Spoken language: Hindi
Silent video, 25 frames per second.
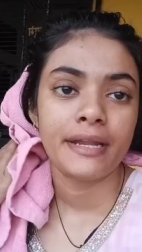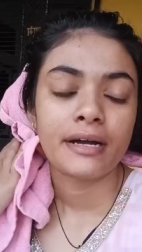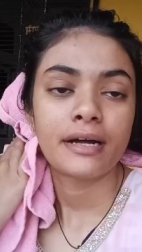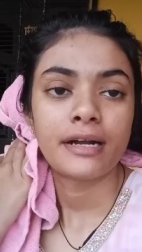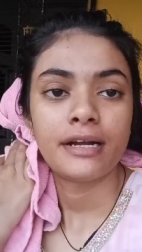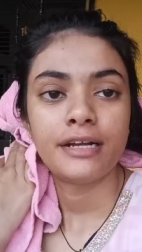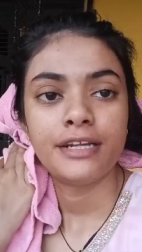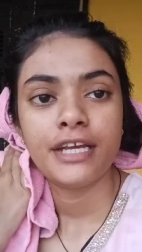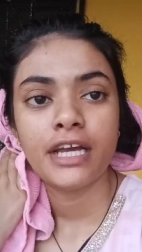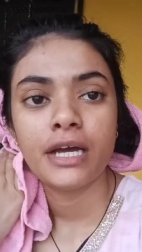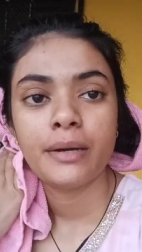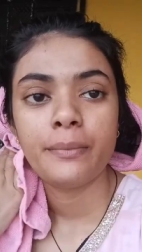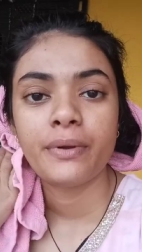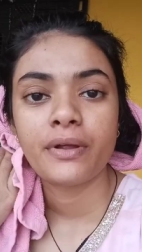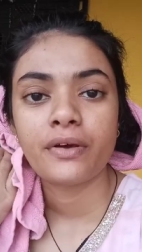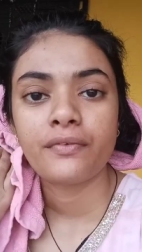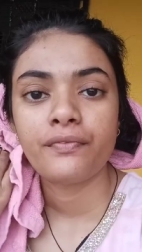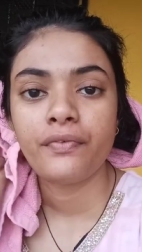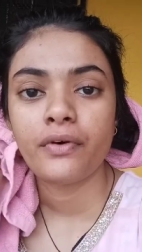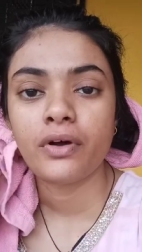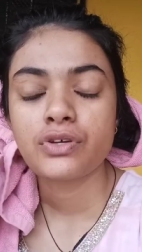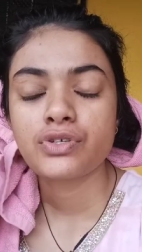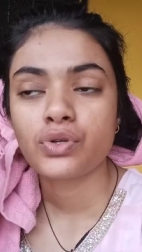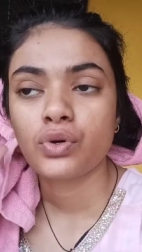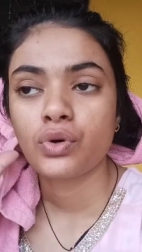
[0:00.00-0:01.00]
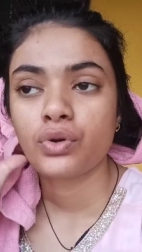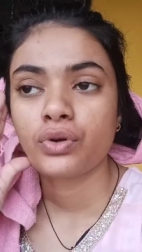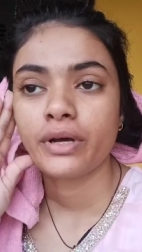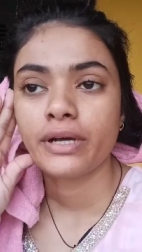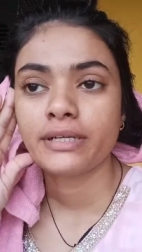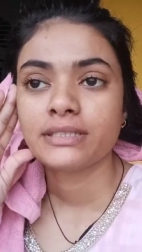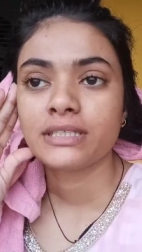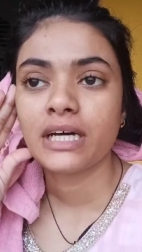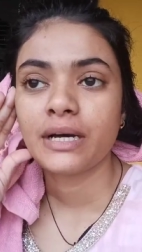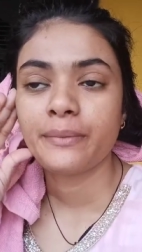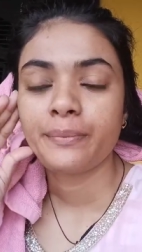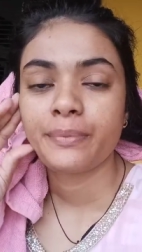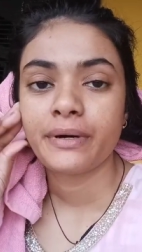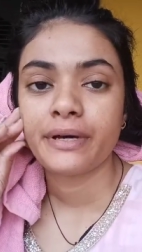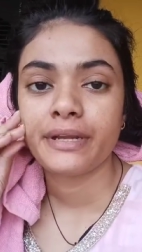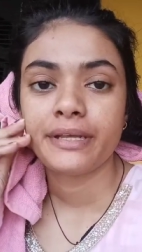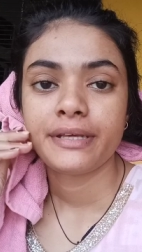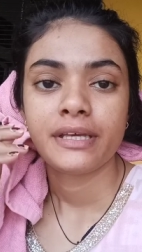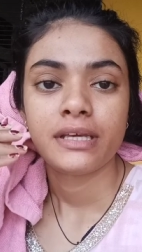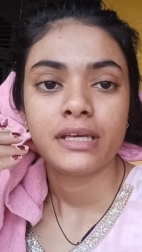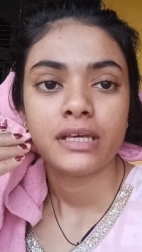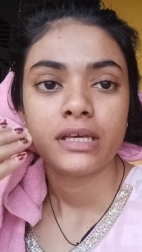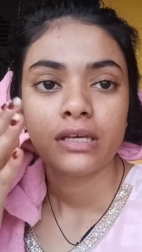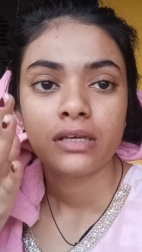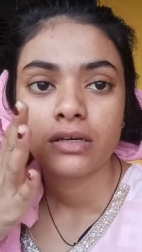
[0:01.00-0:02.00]
ना कर लिया है ब्रेकफास्ट और गैस अब
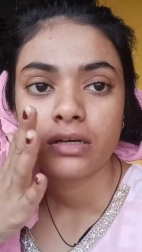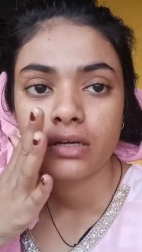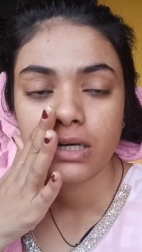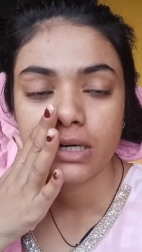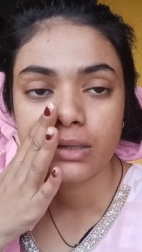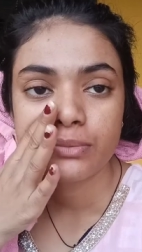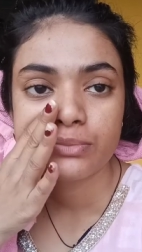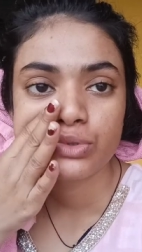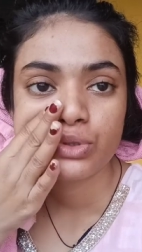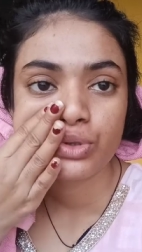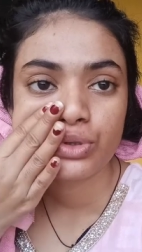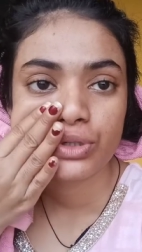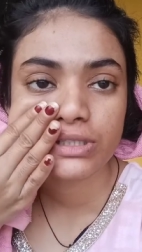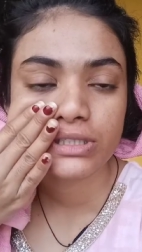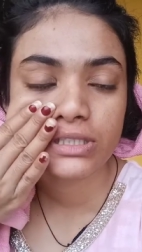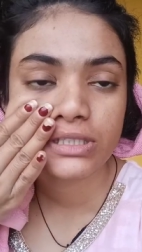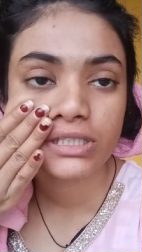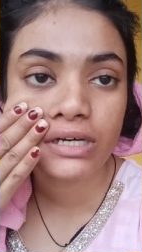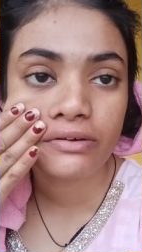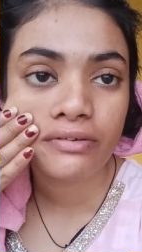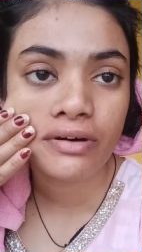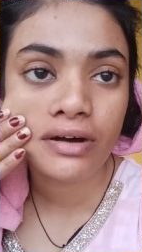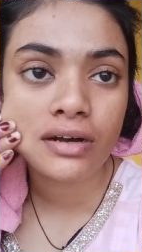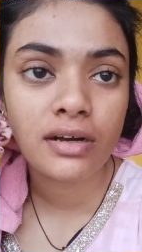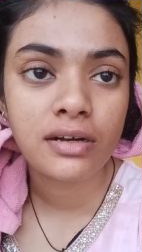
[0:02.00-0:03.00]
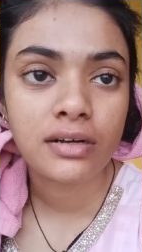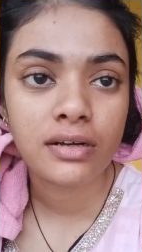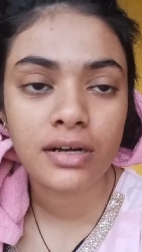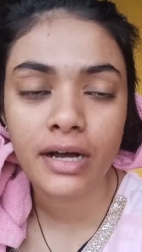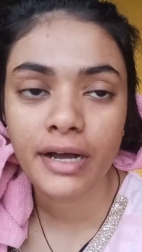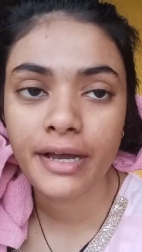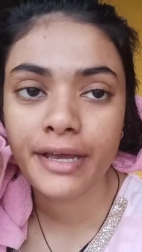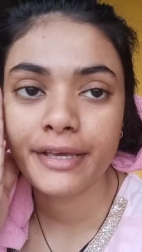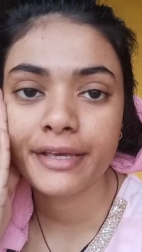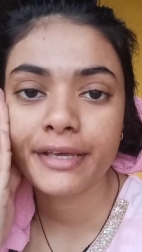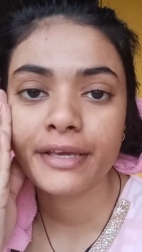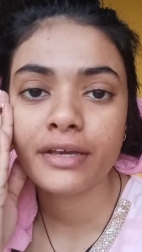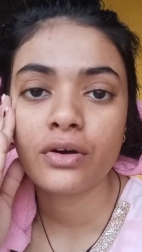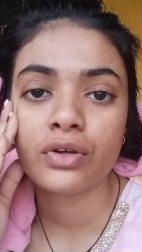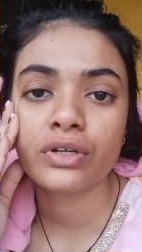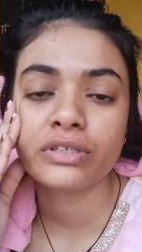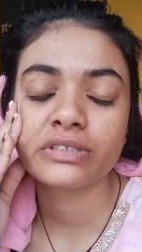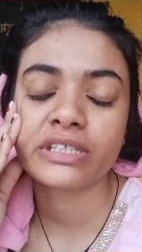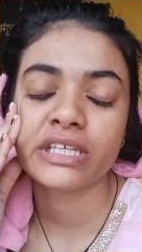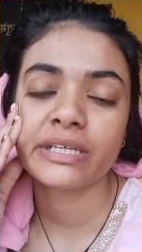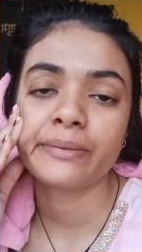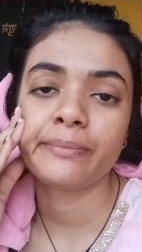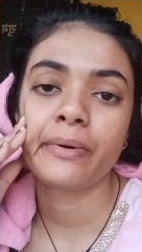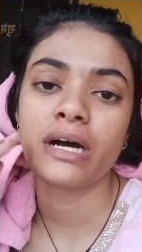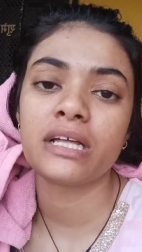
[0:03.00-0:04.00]
करेंगे हम थोड़ी सी दवा खाएंगे और
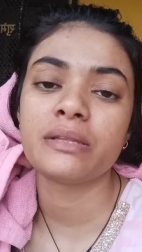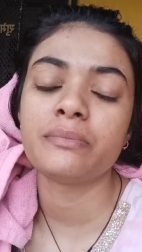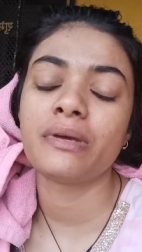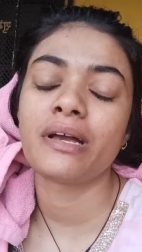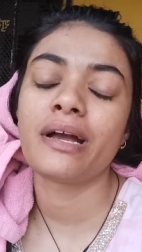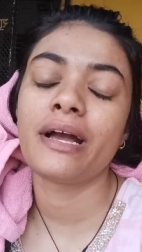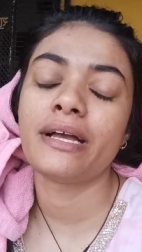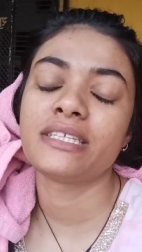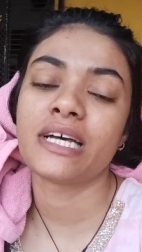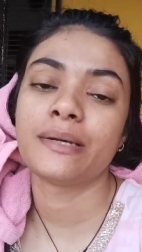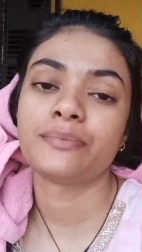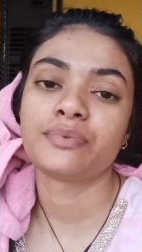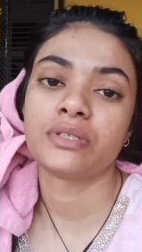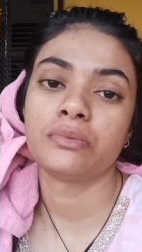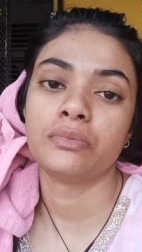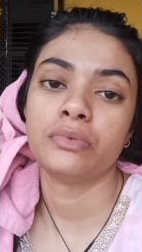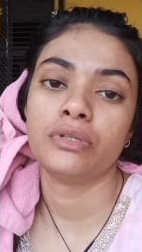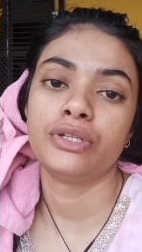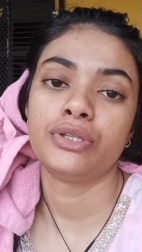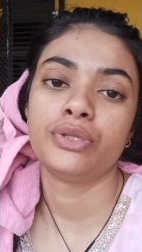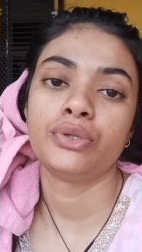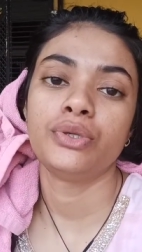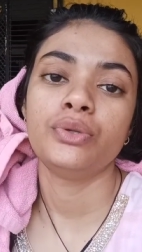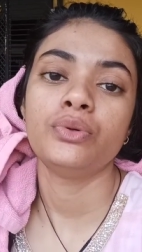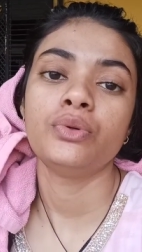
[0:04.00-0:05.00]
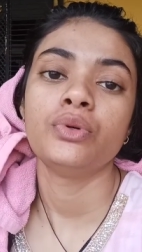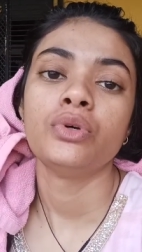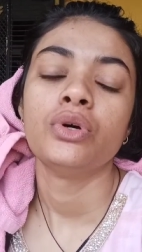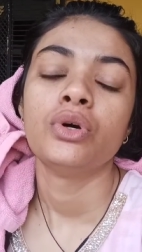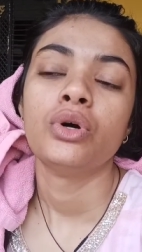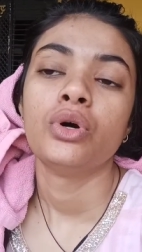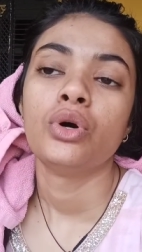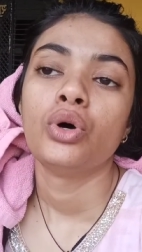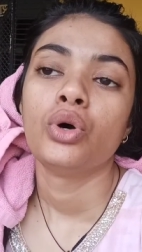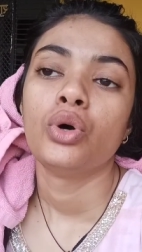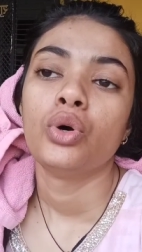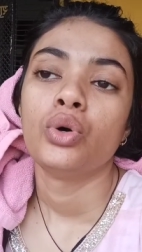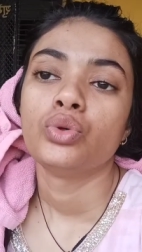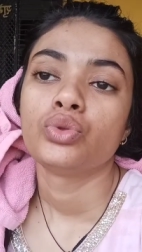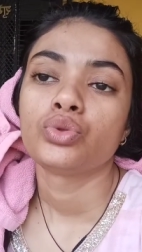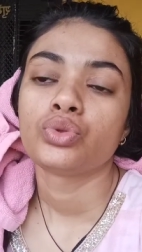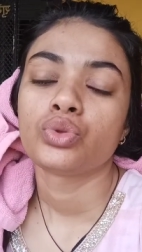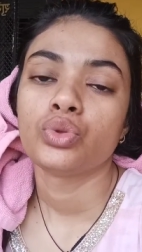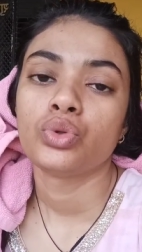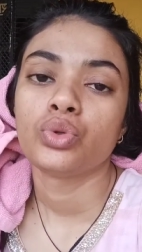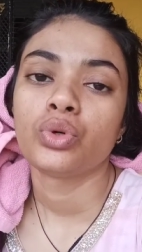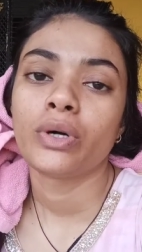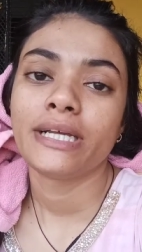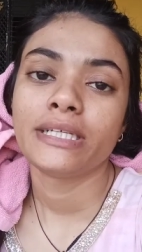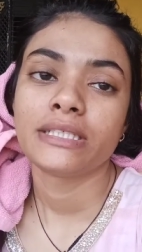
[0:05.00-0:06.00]
इसके बाद मैं गैस आपसे मिलती हूँ
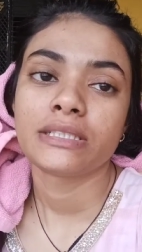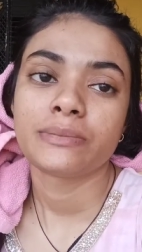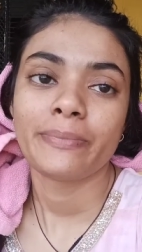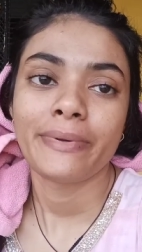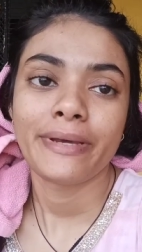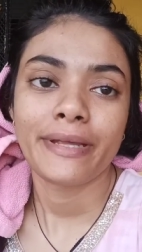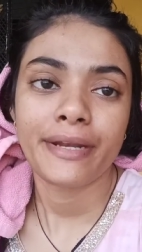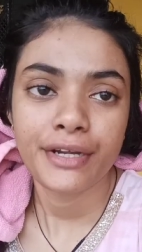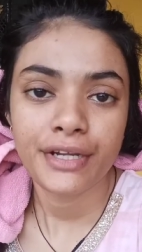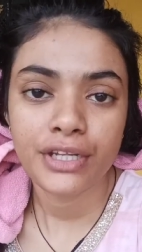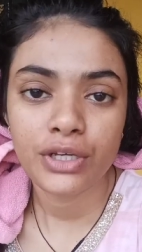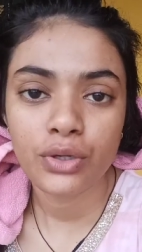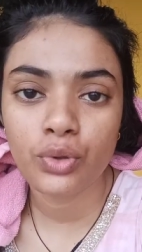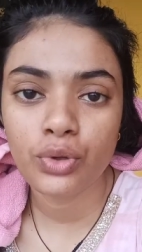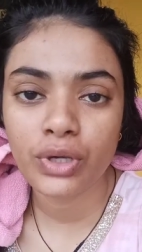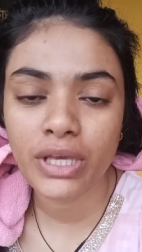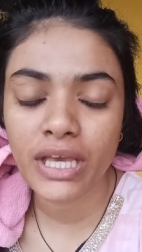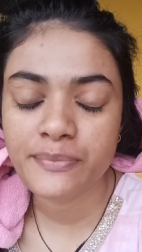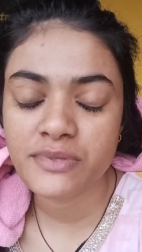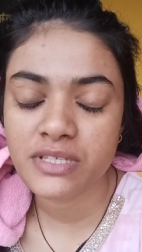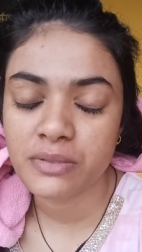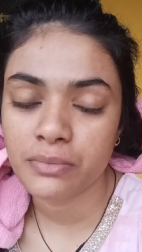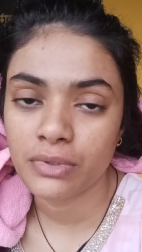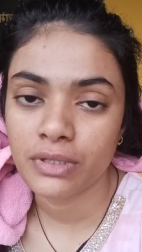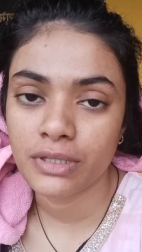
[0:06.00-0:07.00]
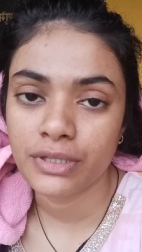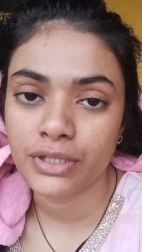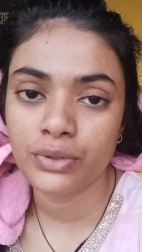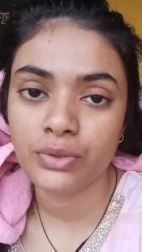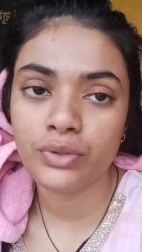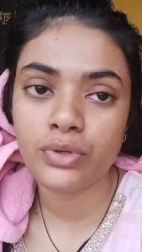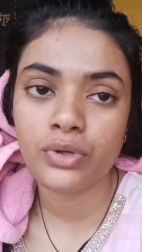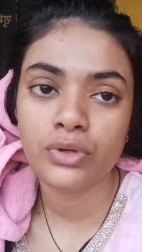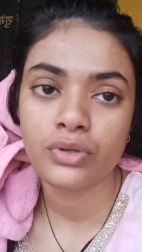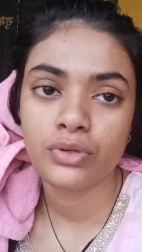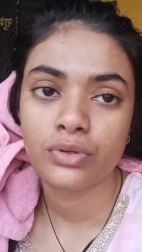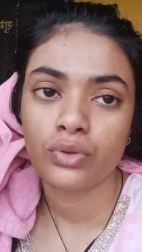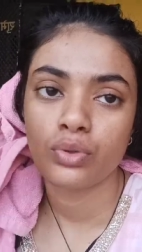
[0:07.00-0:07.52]
सो गैस मैं रेडी होकर आपसे मिलती हूँ